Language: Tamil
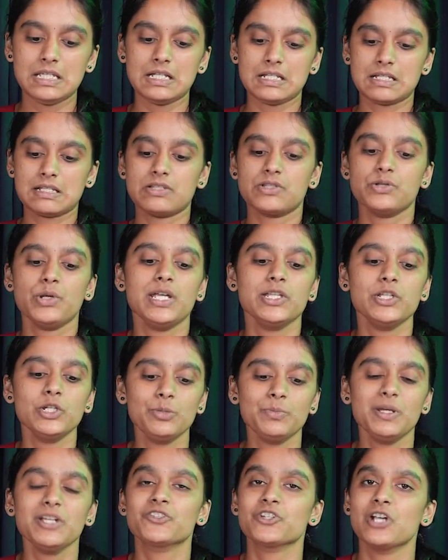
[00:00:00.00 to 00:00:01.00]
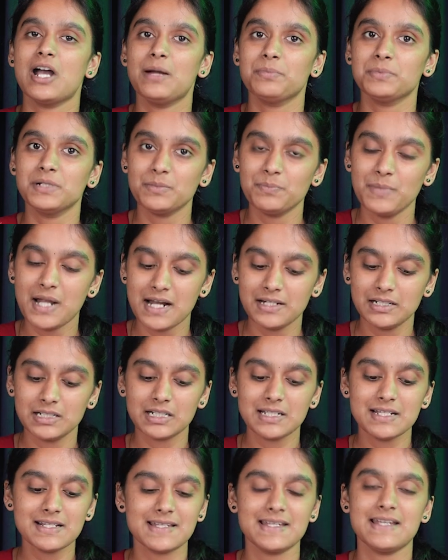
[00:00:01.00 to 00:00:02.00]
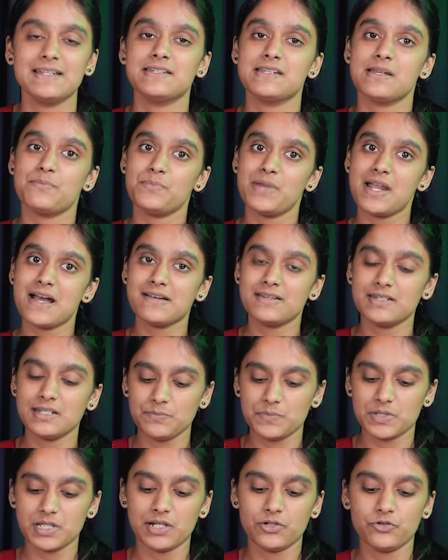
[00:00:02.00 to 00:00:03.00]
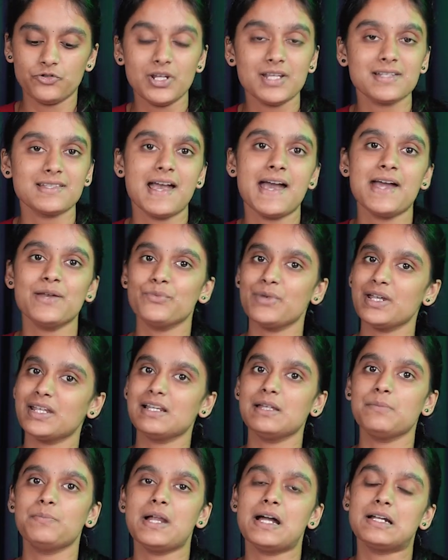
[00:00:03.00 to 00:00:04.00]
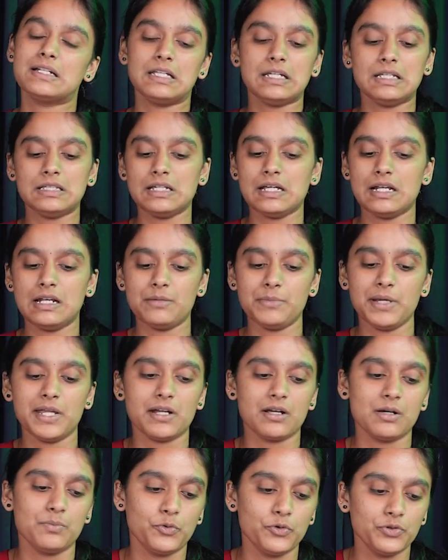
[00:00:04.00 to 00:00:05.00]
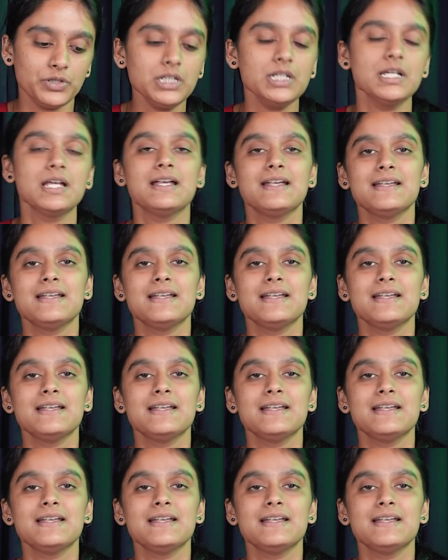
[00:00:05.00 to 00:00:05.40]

எஸ் ஸோ இதுலையுமே சாப்டர் பிளான் இருக்கு சென்டம் பிளான் டிப்ஸ் அண்ட் ட்ரிக்ஸ் அண்ட் வீக்லி பிளான் இது எல்லாமே இருக்க போது